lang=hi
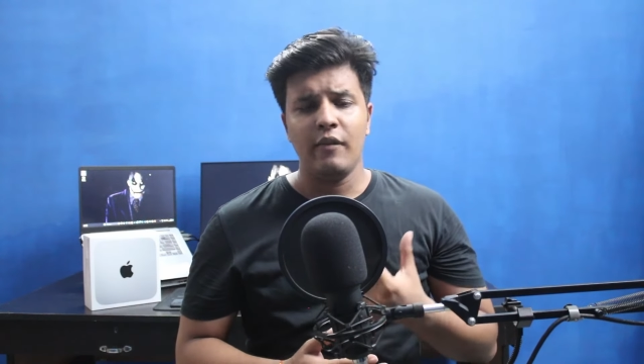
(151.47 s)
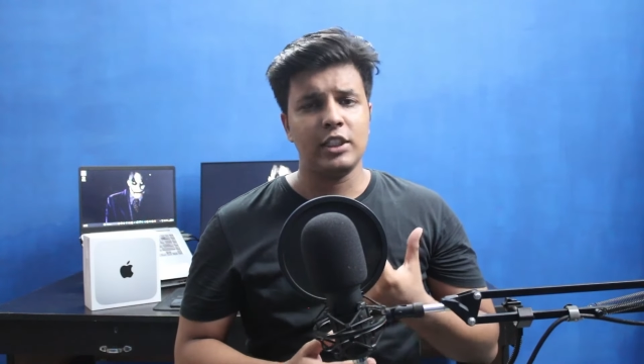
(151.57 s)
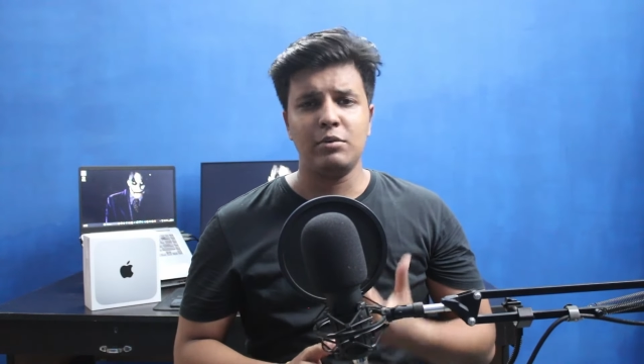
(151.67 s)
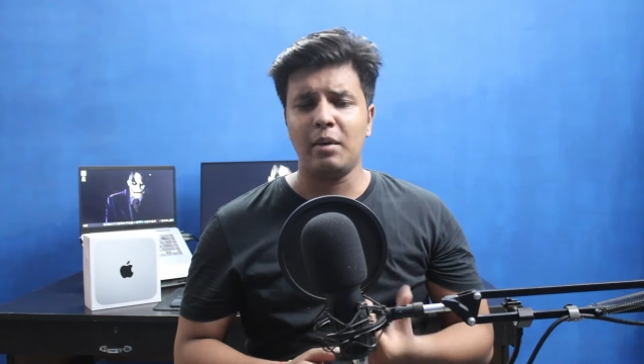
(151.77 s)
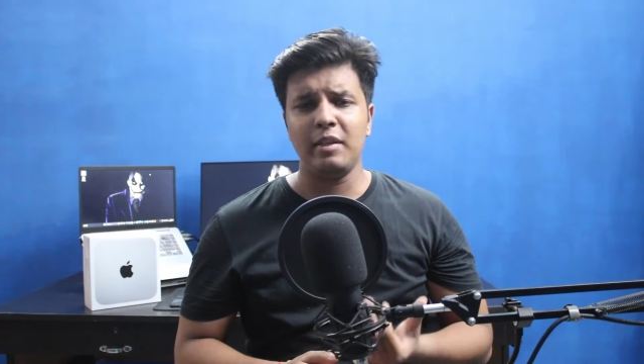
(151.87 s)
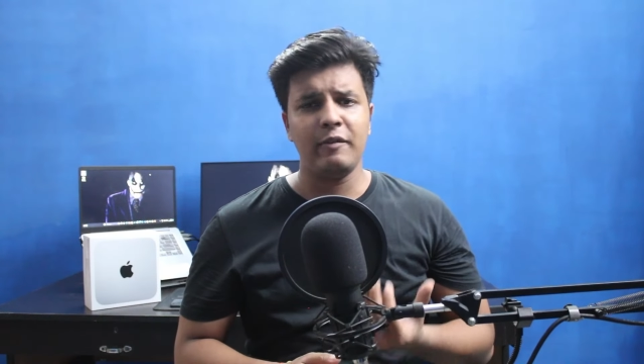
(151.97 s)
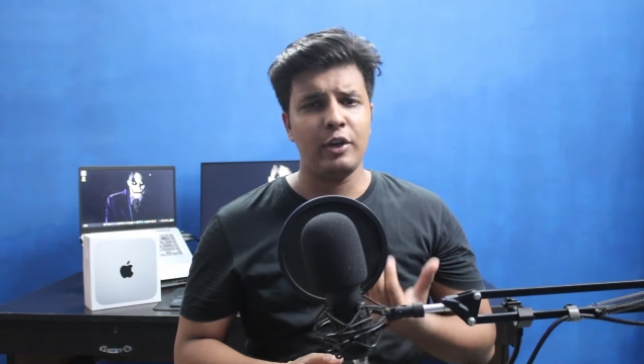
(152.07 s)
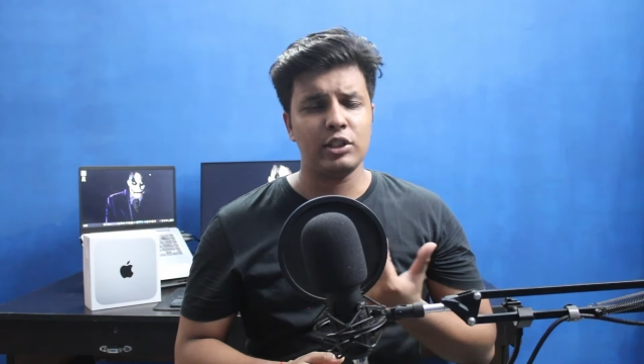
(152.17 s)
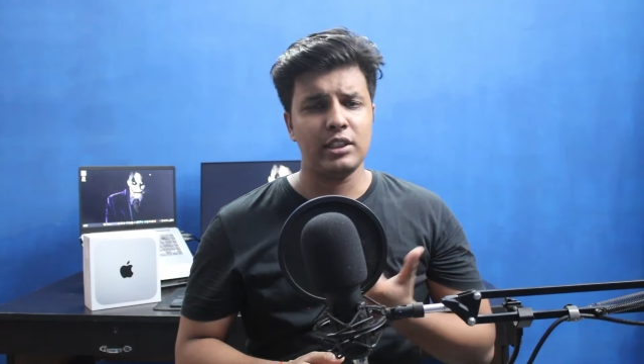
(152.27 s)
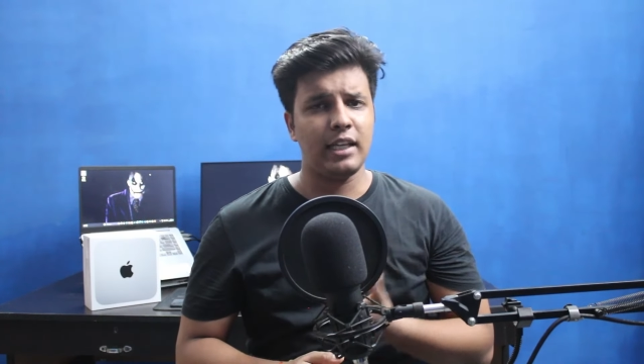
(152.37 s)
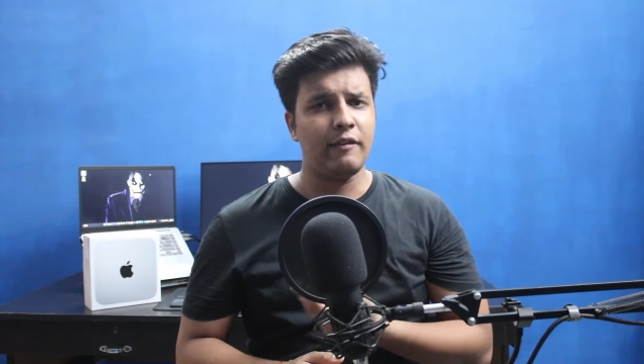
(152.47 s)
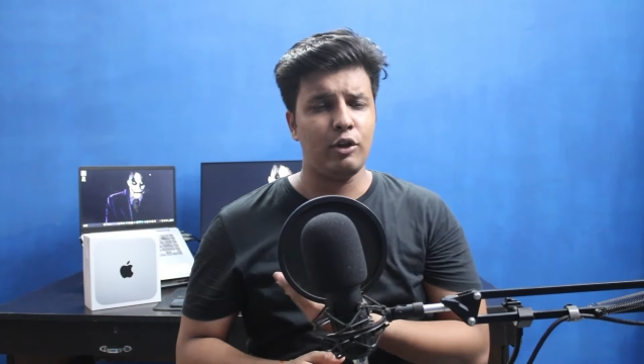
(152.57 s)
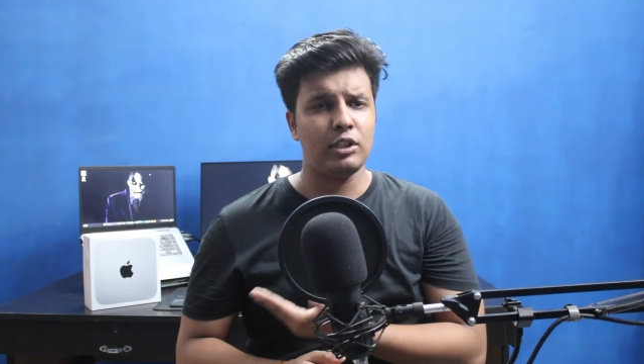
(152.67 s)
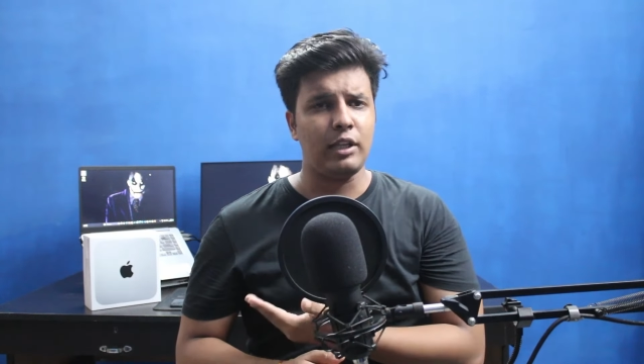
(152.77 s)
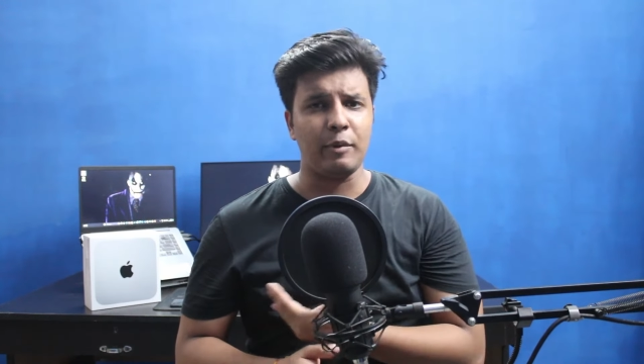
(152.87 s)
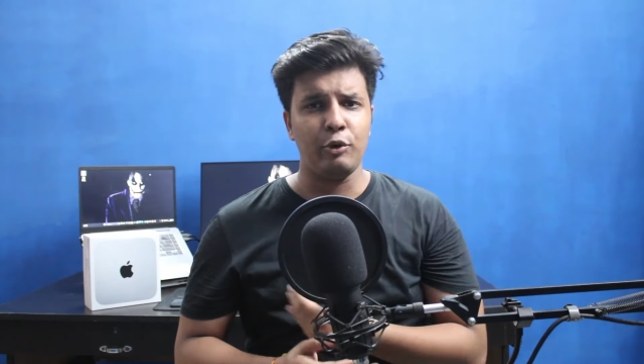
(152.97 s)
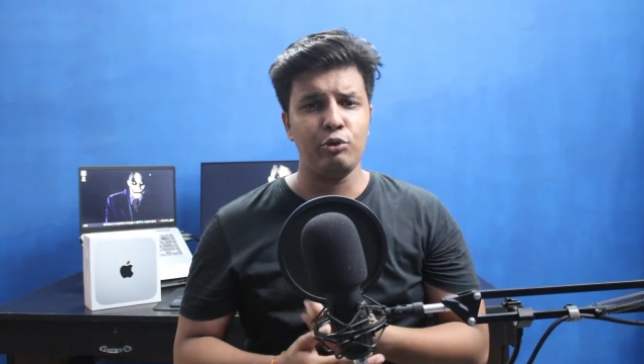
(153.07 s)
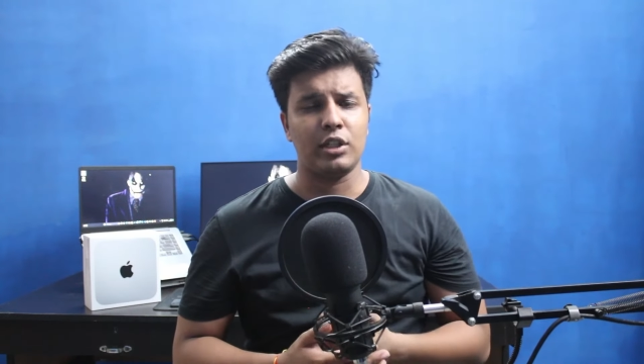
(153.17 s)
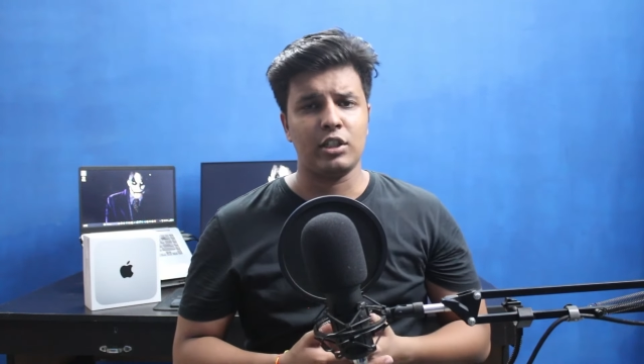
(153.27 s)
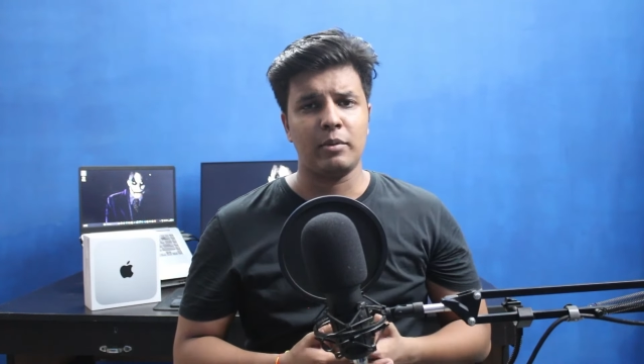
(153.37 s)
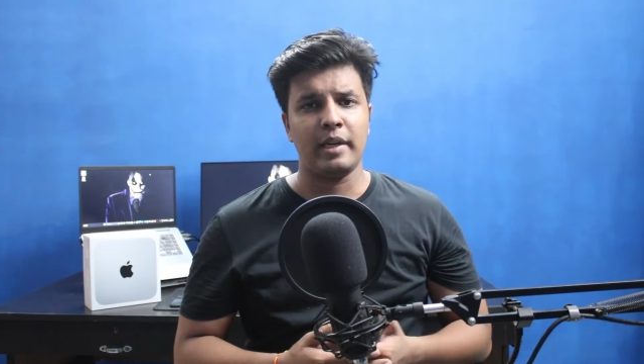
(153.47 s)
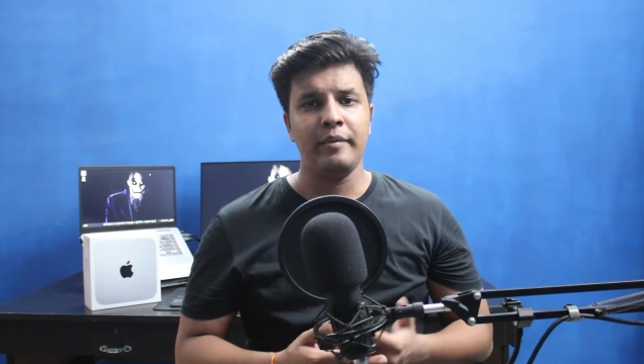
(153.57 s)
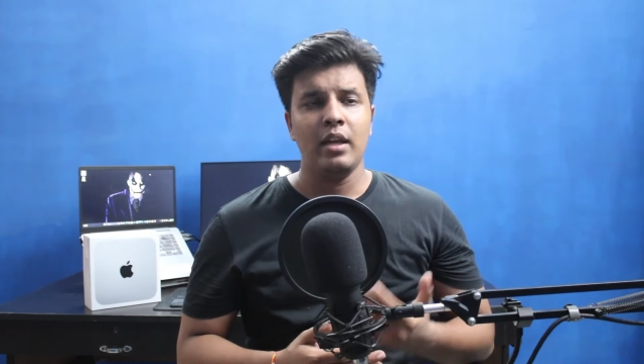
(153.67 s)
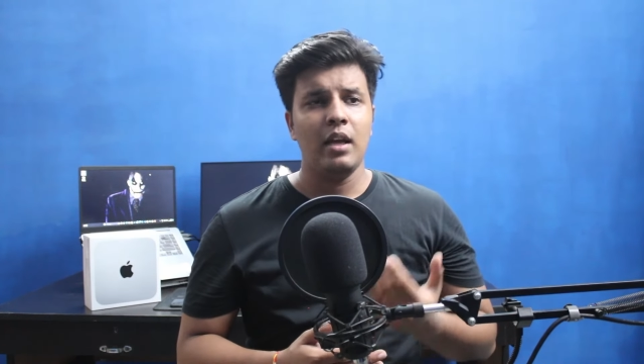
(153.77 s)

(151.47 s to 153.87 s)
वैसे तो मैं अभी विंडोज़ तो एक विंडोज़ लैपटॉप यूज़ करता था मैं